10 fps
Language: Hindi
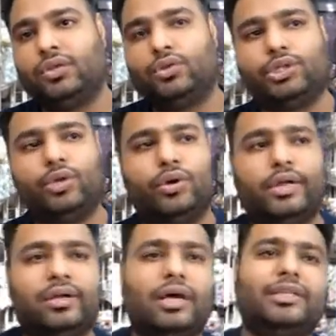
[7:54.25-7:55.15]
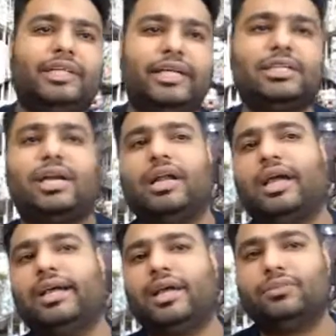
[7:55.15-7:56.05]
तो जिन्होंने घर चेंज करना
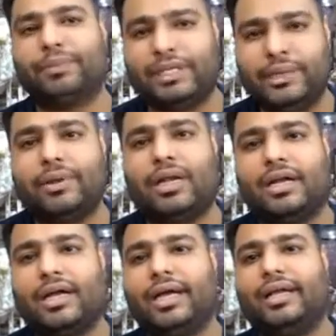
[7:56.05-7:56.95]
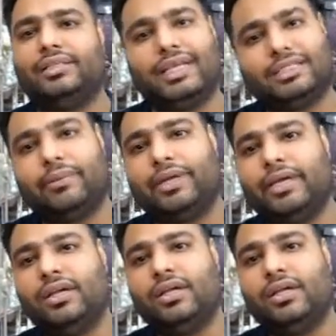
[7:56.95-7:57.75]
है या पीजी बनाना है जैसे भी है